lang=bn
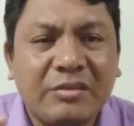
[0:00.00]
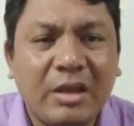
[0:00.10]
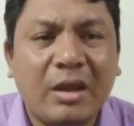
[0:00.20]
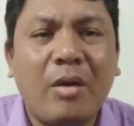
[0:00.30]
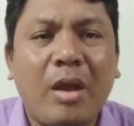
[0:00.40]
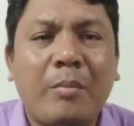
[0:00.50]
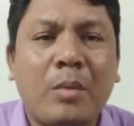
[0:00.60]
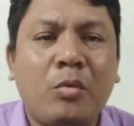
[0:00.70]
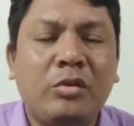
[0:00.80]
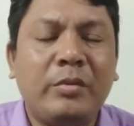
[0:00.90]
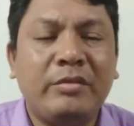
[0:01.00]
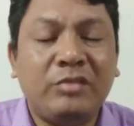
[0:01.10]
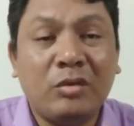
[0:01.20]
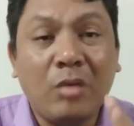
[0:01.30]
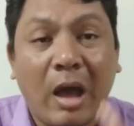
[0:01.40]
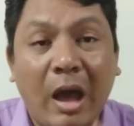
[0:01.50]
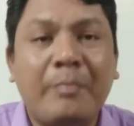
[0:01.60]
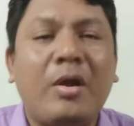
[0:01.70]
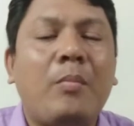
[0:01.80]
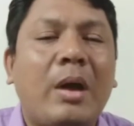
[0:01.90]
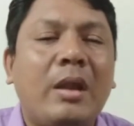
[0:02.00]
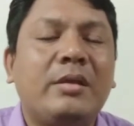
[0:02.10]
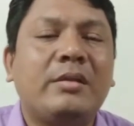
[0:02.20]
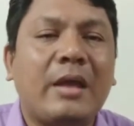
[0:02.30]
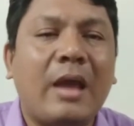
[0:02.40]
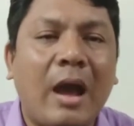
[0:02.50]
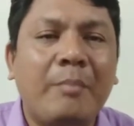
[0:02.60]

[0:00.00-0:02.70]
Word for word: সেই কারণে আমরা বলতে পারি যেহেতু আমরা মালিক তাই